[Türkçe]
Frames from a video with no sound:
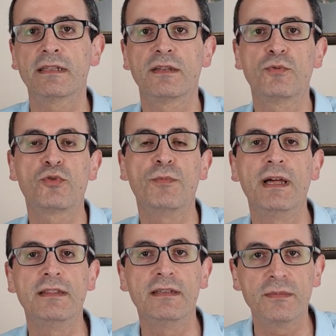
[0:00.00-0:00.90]
ya da
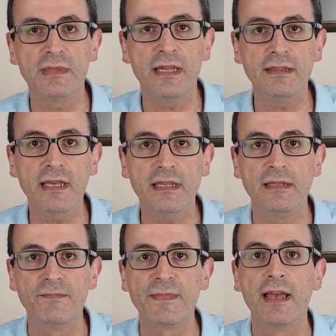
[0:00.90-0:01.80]
düşmanlığımdan
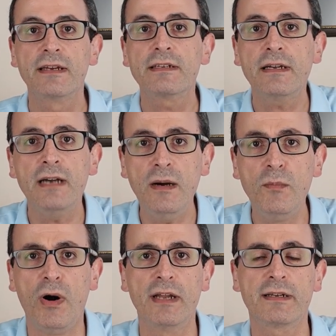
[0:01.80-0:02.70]
değil.
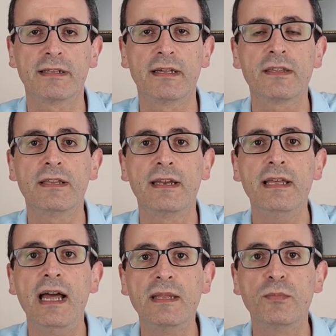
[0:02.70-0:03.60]
Rakam bu arkadaşlar.
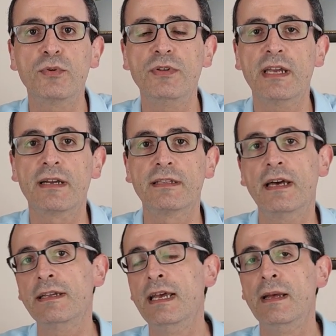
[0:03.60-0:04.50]
Yani bugüne
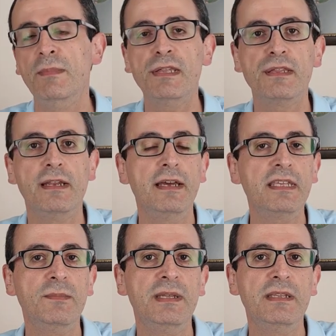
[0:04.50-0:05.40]
kadar mesela
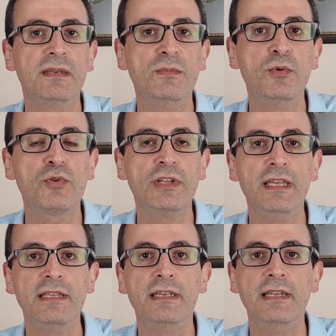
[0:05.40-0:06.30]
2023
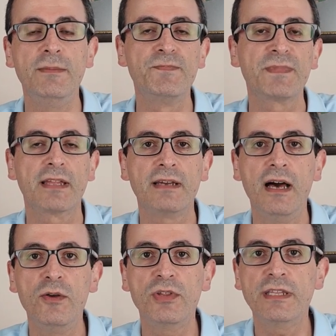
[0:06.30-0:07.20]
ile ilgili
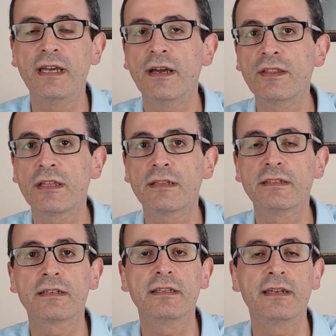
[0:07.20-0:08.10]
daha önceden
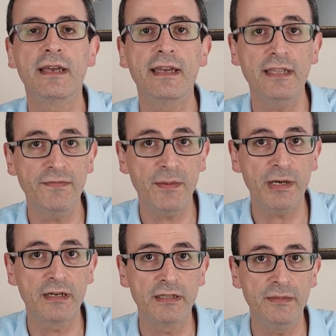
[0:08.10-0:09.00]
açıkladıkları hedefe
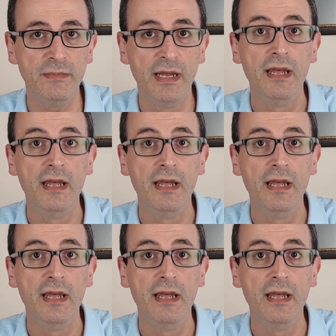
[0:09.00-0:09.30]
bakalım.